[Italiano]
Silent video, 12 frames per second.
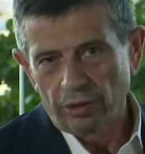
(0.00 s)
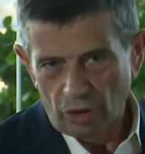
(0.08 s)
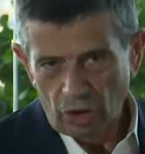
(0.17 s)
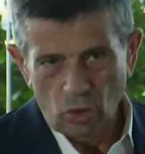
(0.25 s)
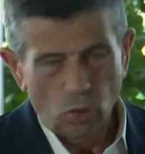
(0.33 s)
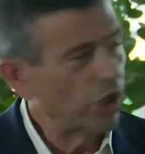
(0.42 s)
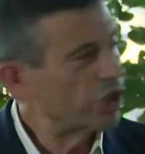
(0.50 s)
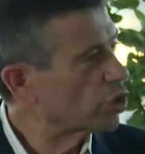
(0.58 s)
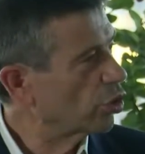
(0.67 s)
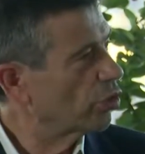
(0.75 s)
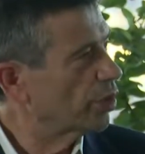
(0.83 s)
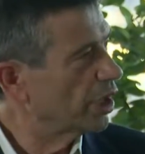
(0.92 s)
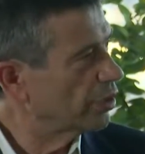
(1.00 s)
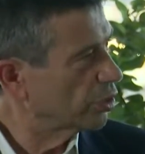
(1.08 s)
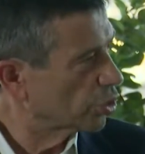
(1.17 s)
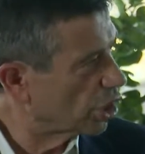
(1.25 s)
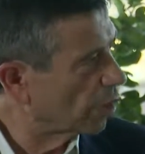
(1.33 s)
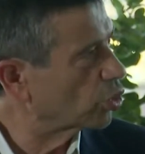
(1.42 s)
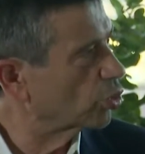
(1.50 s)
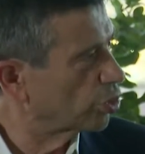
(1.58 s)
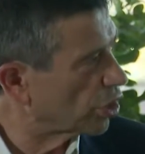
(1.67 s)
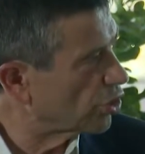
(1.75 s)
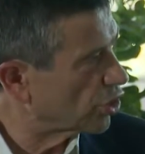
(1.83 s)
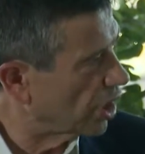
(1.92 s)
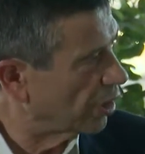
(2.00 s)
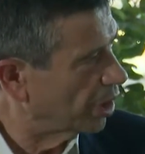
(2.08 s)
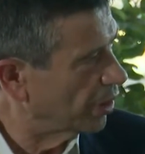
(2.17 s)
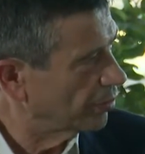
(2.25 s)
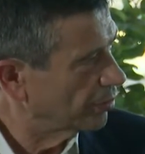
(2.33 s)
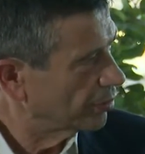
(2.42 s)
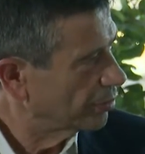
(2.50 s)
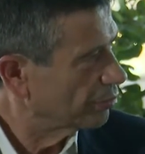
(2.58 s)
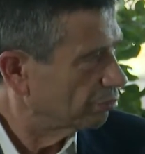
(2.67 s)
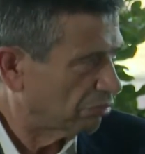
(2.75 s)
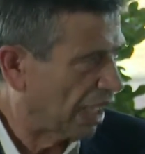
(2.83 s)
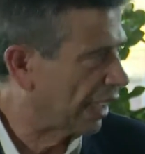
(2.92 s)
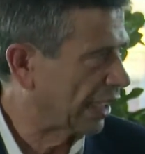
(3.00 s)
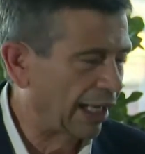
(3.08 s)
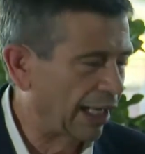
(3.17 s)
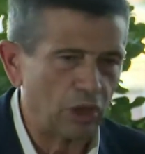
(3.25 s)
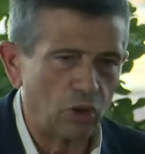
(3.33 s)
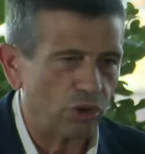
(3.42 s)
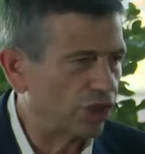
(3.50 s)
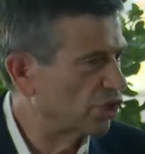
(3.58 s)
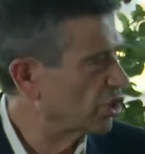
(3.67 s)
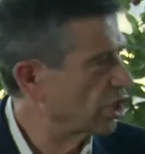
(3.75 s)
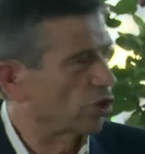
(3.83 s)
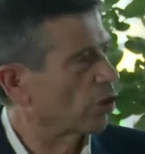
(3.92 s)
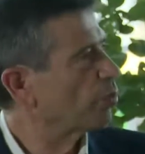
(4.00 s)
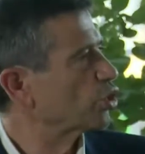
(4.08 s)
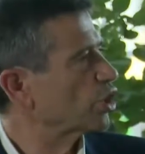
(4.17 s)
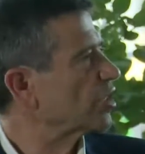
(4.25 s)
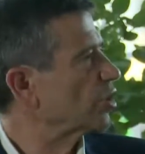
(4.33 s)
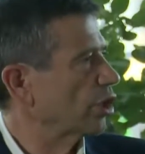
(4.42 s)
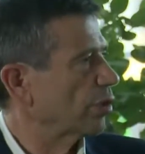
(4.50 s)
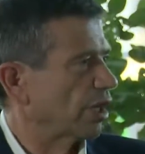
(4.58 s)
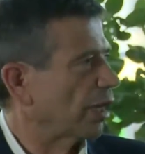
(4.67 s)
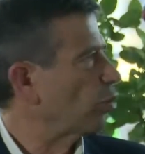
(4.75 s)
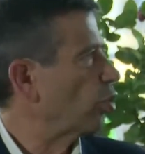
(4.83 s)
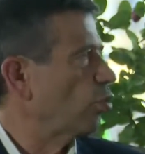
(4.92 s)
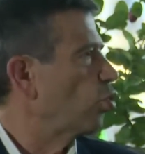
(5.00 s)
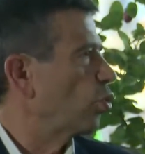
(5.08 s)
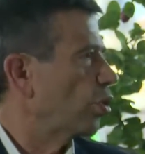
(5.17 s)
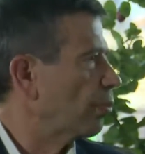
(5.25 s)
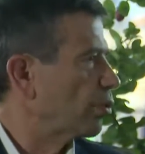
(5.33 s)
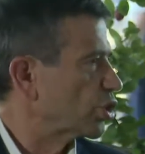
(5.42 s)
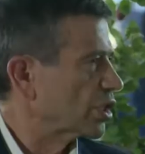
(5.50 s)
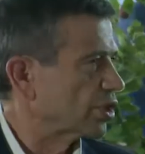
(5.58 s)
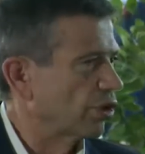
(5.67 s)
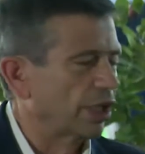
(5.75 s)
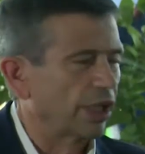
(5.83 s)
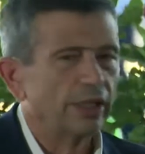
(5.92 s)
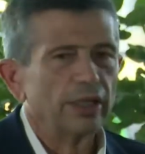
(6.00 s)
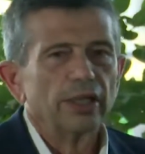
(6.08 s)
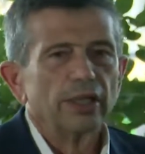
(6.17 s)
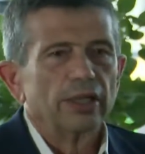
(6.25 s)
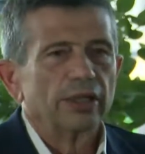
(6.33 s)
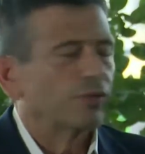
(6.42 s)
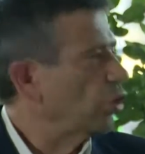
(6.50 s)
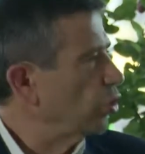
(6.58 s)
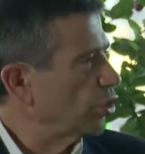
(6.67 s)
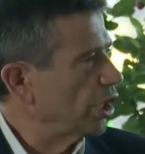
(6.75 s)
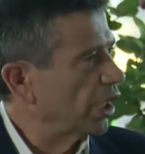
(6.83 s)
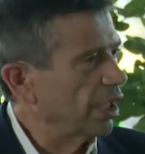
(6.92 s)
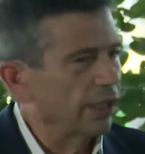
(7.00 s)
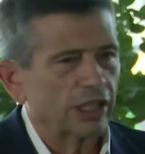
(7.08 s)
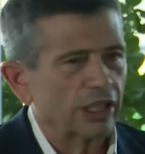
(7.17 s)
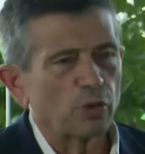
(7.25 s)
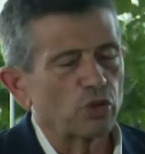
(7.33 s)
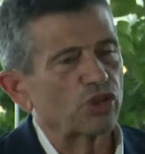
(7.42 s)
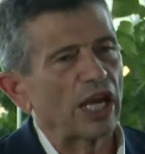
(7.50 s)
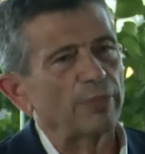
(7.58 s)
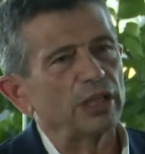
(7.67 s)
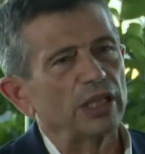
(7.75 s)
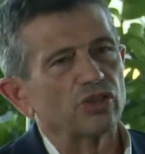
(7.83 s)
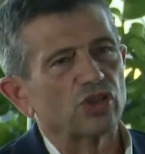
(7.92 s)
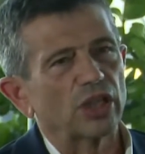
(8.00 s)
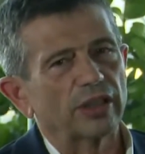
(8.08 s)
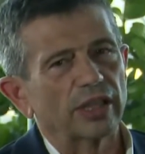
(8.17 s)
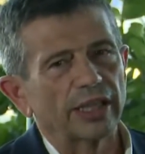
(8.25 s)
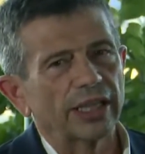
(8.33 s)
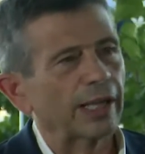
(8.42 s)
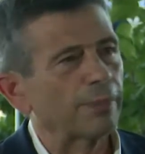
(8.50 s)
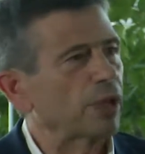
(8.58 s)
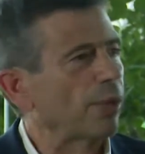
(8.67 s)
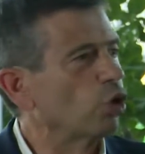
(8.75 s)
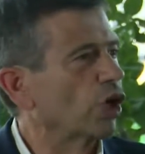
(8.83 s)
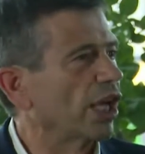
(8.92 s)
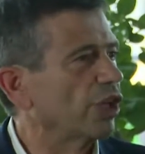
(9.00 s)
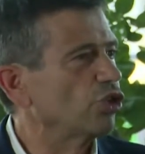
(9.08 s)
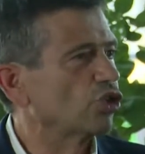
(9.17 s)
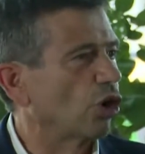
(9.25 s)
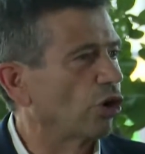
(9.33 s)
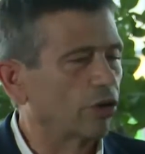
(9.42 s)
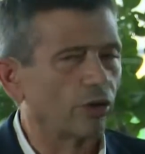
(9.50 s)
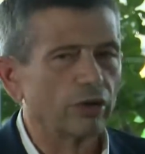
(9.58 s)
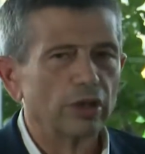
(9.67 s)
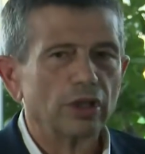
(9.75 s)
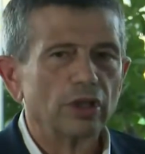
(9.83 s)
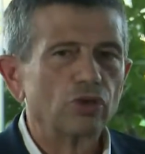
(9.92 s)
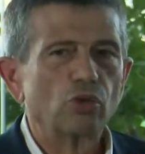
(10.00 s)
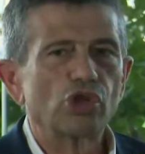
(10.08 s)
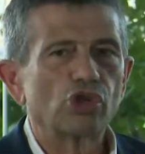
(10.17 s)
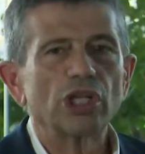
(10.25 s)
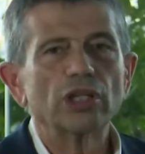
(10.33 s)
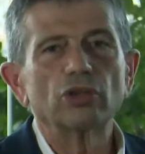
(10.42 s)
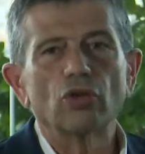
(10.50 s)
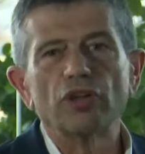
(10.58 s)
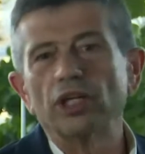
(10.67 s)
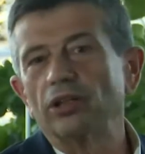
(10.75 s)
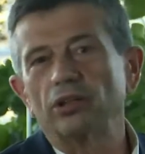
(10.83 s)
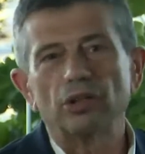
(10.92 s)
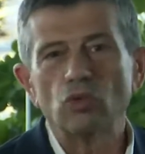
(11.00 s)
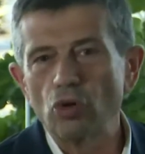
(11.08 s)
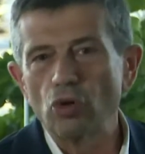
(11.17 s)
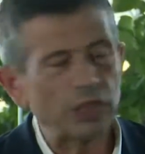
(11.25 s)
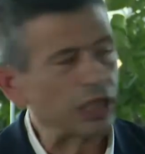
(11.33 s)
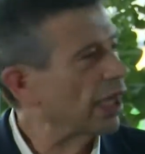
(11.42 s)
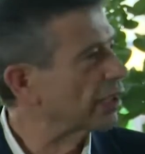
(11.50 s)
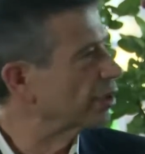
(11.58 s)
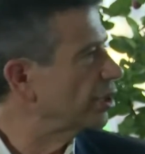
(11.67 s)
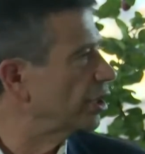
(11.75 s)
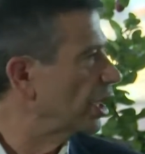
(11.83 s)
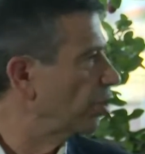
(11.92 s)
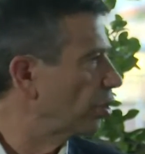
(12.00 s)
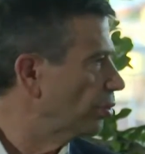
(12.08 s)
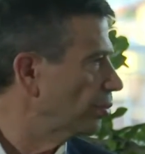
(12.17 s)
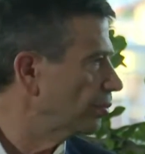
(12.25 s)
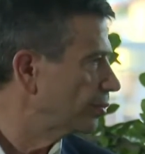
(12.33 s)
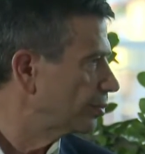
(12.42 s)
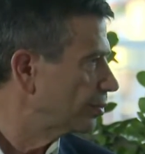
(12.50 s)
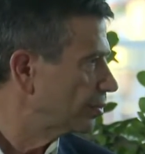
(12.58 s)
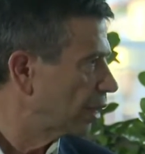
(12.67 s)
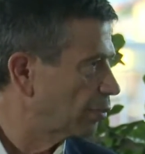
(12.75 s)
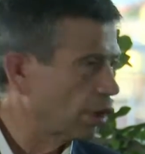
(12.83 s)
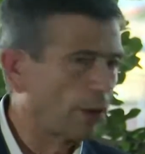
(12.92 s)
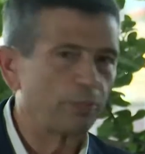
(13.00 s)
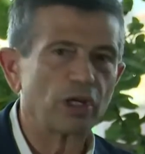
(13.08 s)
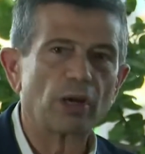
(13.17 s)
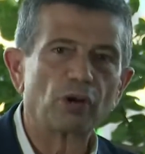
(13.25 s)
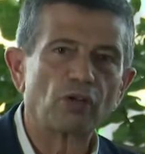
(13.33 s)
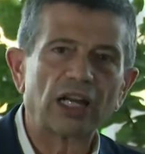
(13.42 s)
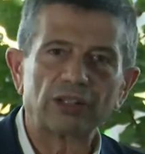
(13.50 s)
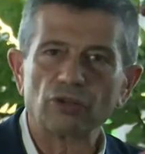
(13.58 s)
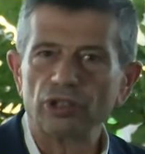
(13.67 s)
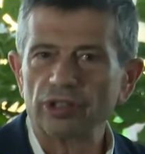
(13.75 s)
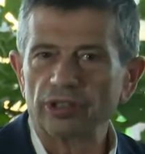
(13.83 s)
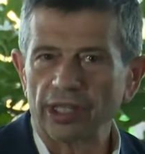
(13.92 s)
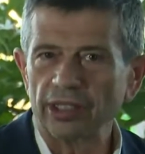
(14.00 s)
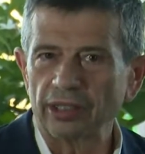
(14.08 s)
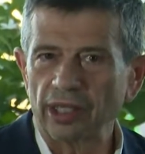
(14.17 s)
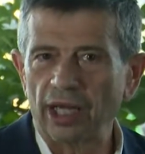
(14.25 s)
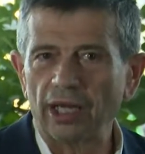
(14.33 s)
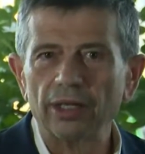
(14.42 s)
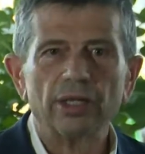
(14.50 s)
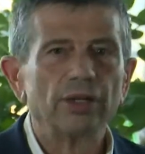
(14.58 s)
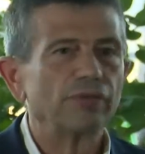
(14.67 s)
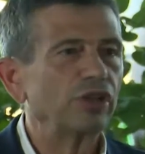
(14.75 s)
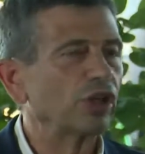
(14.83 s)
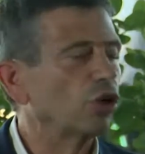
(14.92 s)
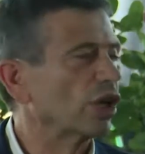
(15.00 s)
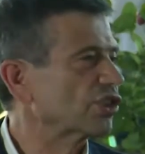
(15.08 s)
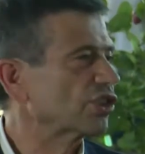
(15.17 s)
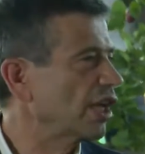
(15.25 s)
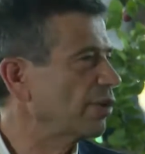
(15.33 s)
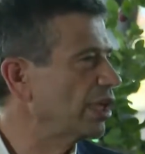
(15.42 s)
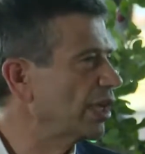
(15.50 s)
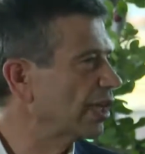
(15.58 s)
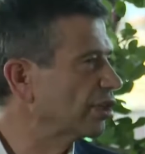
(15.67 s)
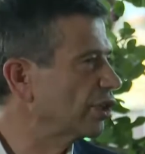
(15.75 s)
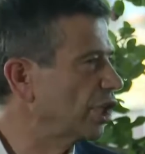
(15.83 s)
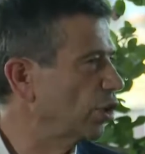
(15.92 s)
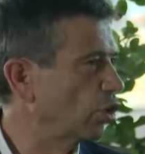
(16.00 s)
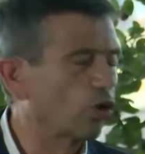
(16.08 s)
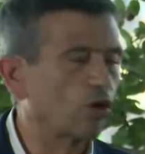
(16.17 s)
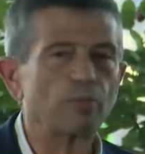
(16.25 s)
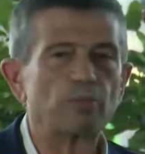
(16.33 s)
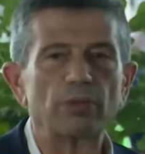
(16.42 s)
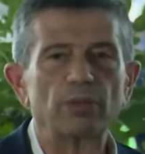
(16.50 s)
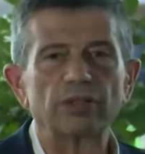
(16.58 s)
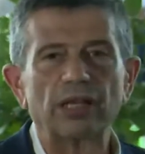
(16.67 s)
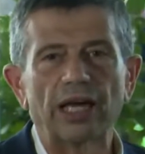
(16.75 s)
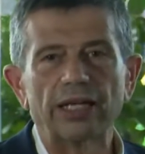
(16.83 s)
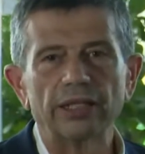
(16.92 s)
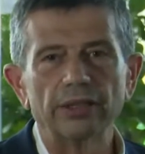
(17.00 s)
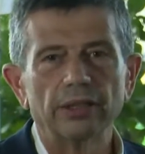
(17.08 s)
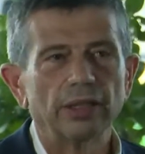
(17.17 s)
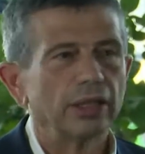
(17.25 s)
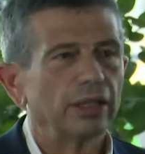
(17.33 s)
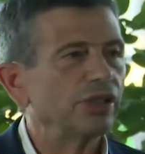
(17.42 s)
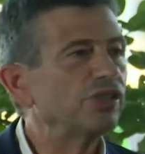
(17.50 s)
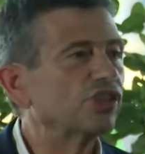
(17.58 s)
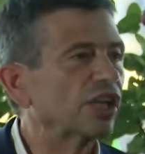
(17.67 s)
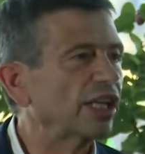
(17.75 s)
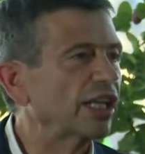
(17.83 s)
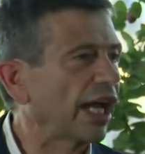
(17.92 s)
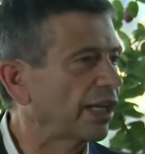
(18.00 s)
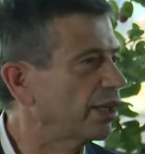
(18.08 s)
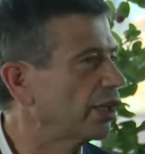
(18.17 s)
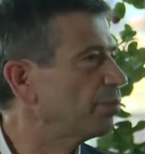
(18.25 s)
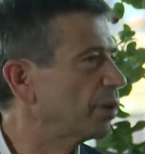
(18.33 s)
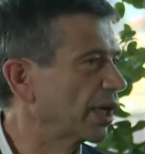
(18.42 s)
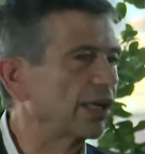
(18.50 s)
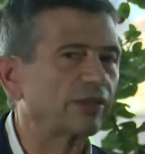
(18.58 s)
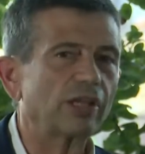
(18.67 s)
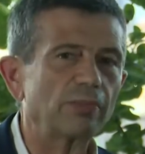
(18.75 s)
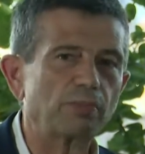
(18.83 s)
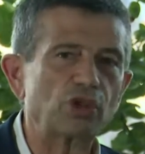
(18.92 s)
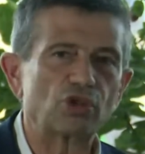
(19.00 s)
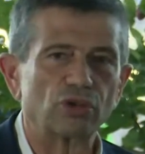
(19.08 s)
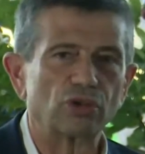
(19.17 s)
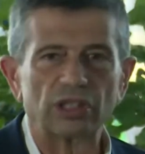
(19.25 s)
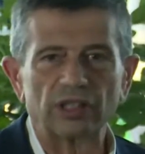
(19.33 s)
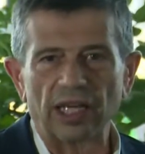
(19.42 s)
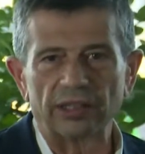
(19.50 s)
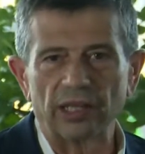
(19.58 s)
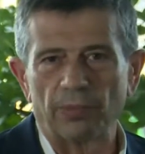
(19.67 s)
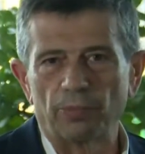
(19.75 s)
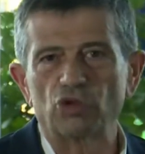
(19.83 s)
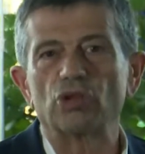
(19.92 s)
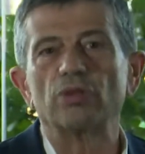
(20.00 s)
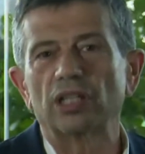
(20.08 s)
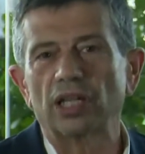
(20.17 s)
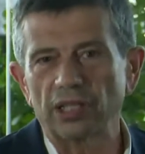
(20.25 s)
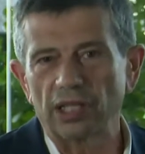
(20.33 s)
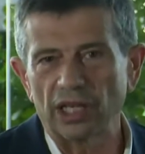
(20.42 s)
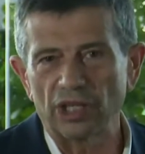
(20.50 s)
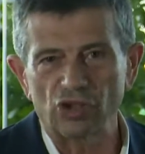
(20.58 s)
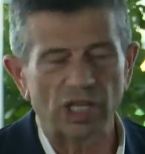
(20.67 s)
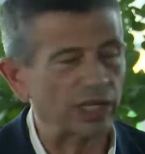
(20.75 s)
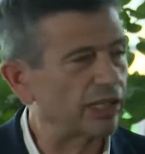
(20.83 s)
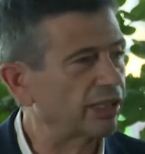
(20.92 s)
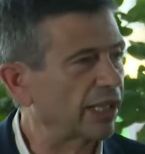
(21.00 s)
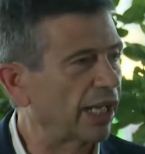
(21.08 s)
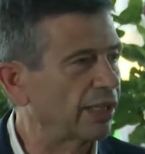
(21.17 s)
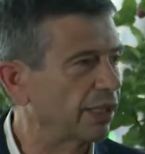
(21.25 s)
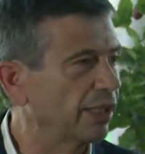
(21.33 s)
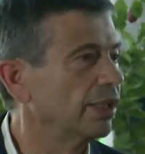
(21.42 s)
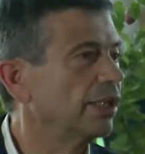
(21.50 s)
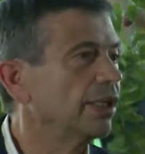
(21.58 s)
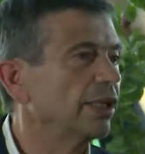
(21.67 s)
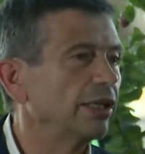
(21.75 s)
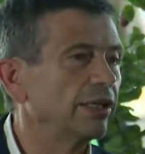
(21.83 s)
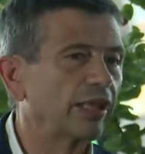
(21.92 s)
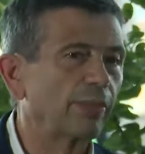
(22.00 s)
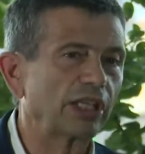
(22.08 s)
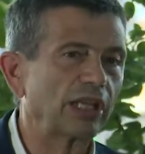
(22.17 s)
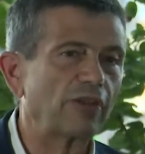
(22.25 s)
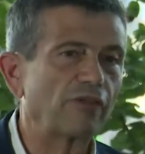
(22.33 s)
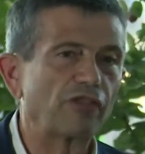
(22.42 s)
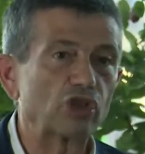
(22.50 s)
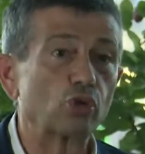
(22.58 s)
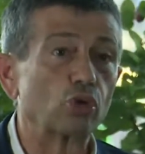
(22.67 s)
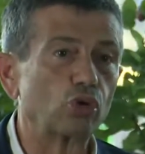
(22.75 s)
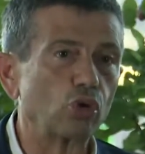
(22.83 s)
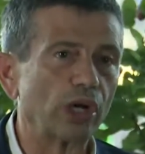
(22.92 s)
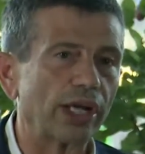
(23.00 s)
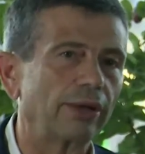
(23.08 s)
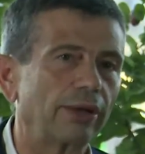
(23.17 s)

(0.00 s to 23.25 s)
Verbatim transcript: In questo momento siamo tutti insieme, anche la Meloni essendo l'opposizione, ma comunque una posizione, eh, voglio dire, responsabile, eccetera, e capiamo che è in gioco 221 miliardi di euro, abbiamo appena approvato i 30,6 miliardi di euro complementari, in sei anni, perché i tempi sono dettati, la possibilità di rilanciare l'Italia, il tema delle infrastrutture